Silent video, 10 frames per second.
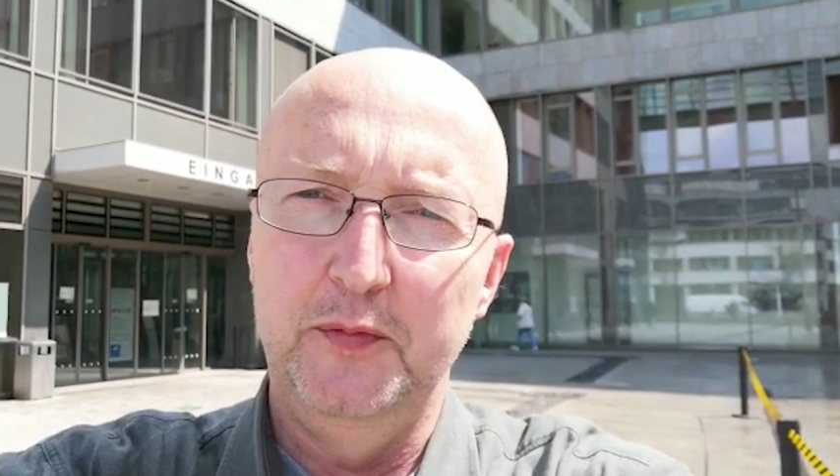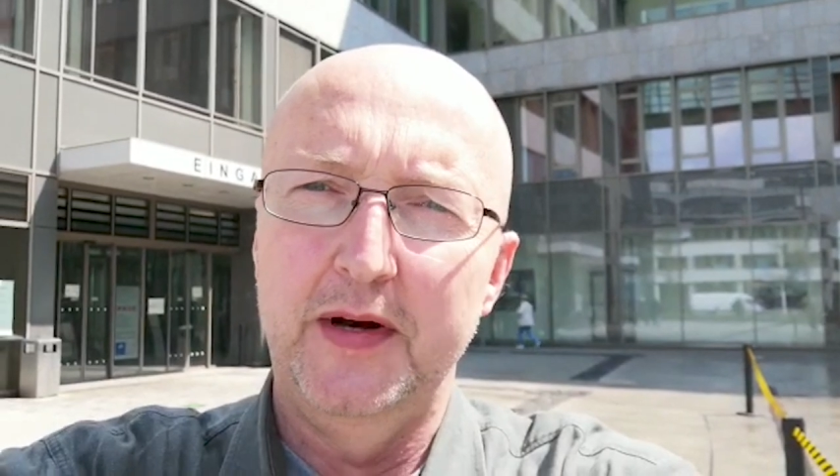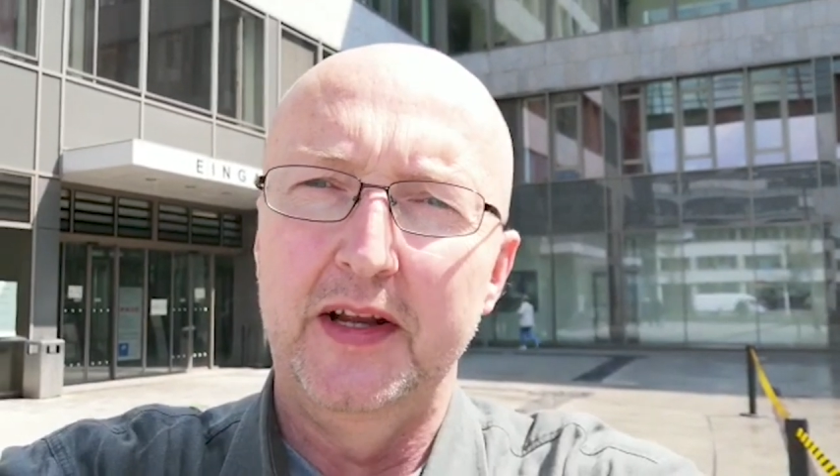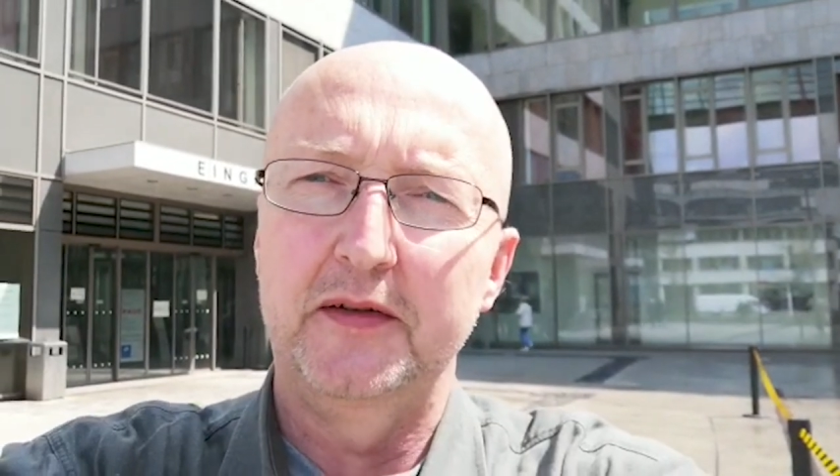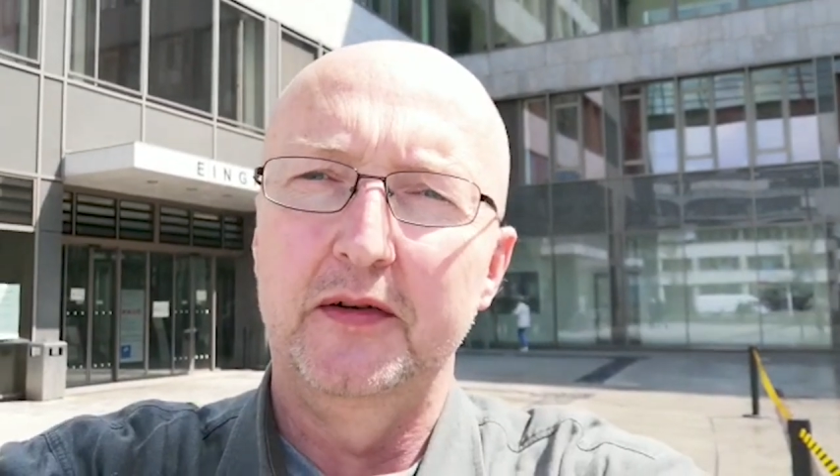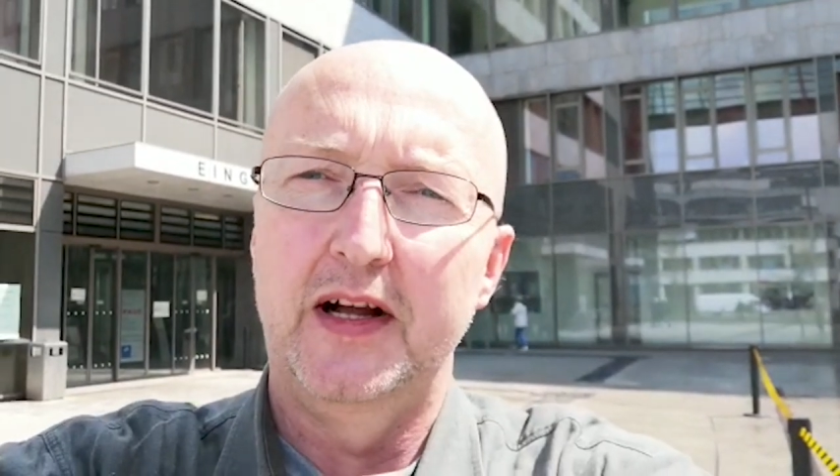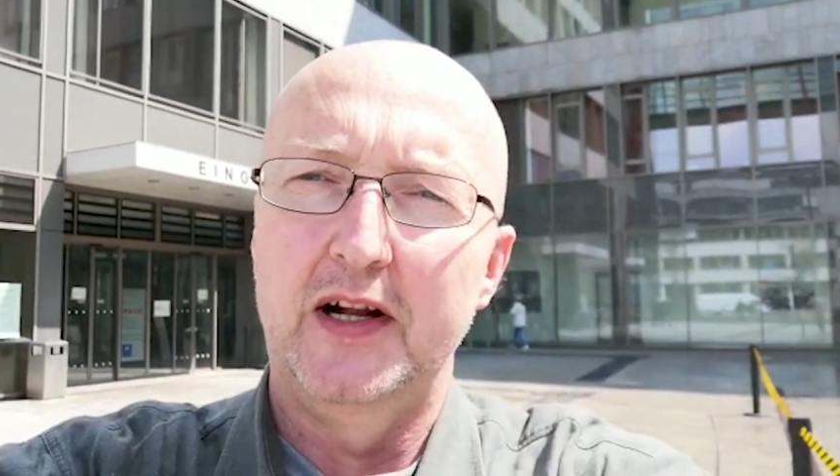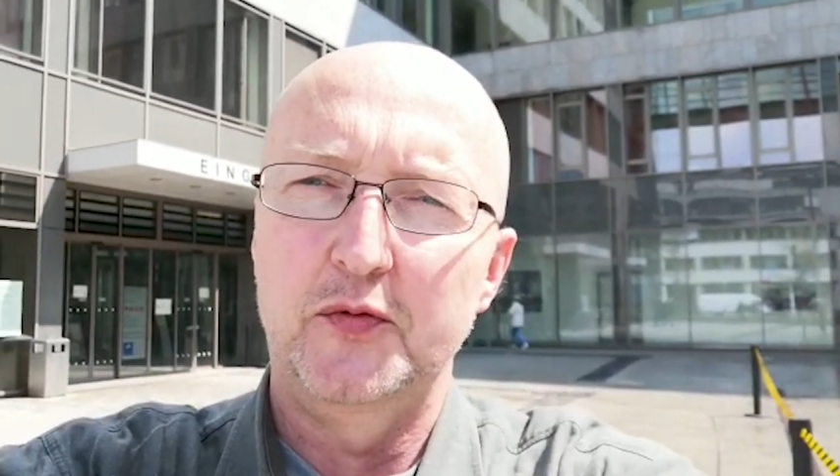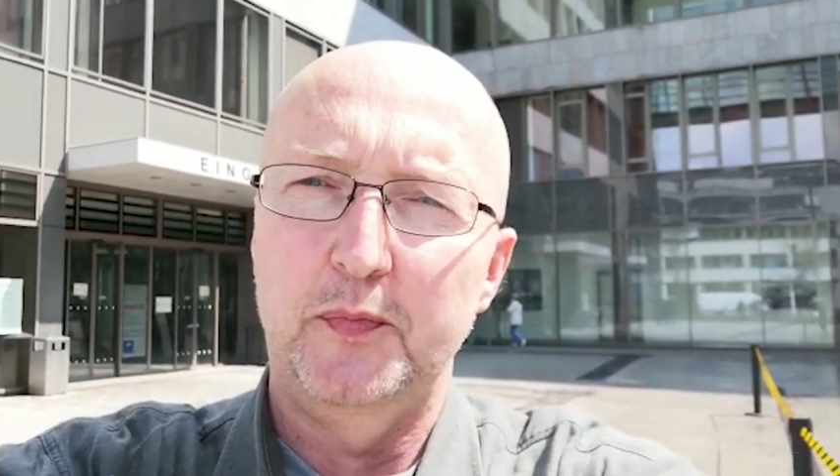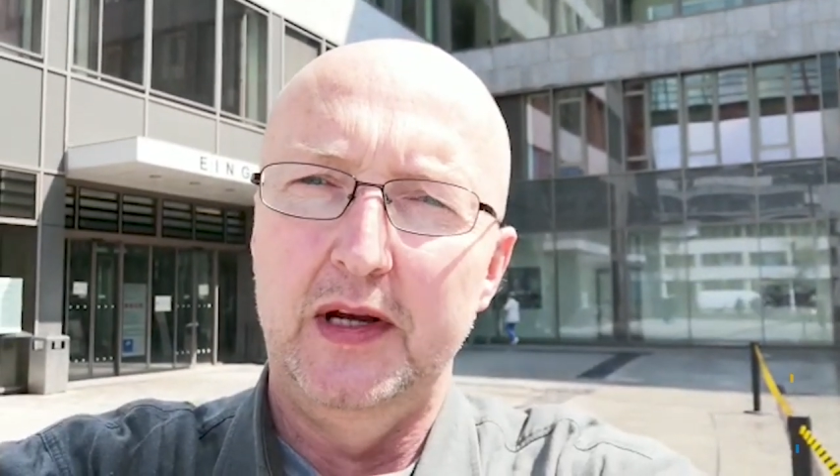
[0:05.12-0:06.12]

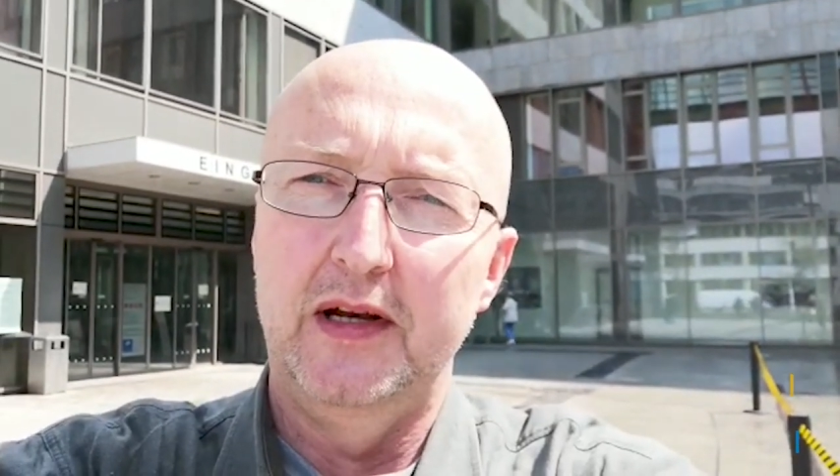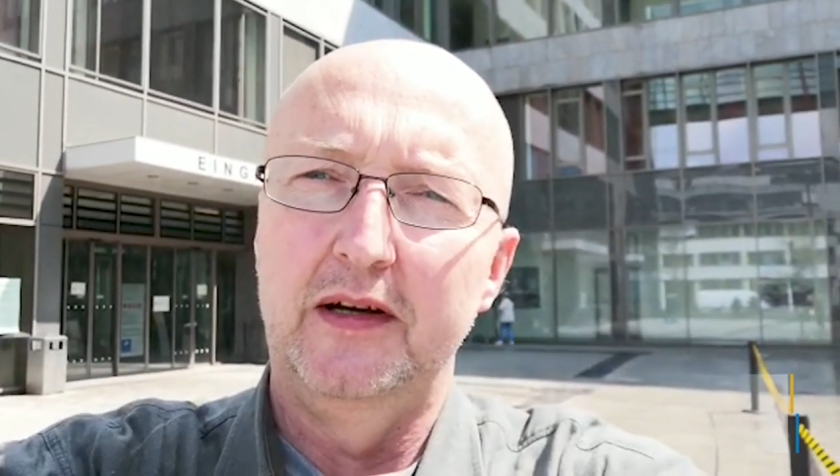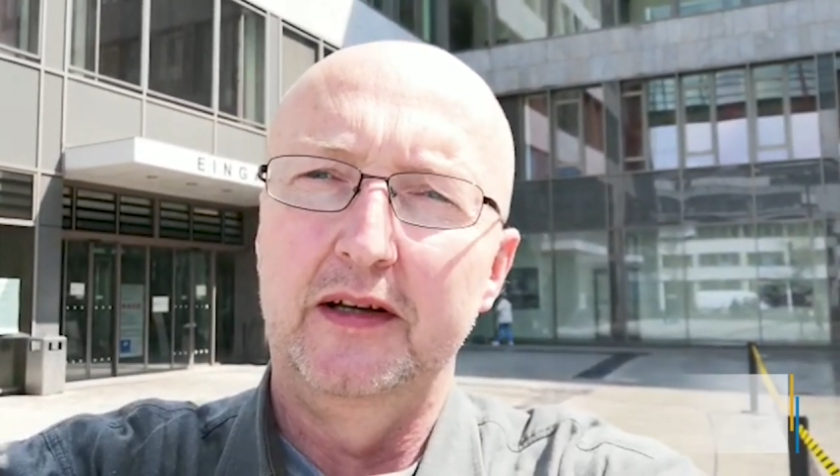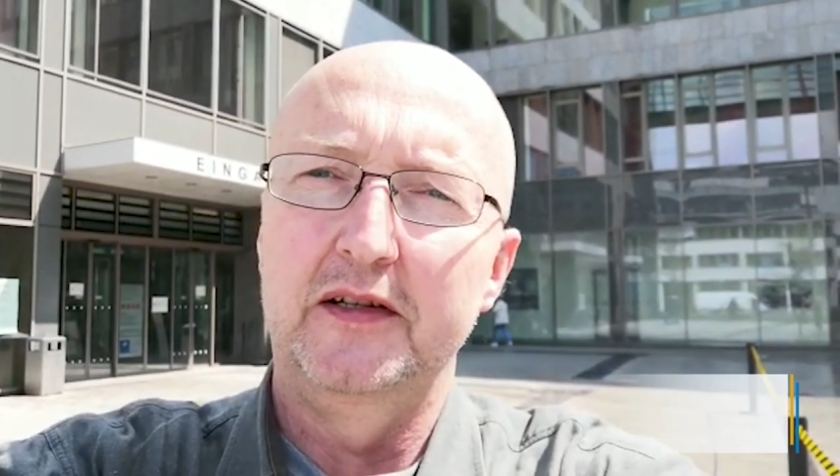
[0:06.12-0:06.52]
Fußballnationalspieler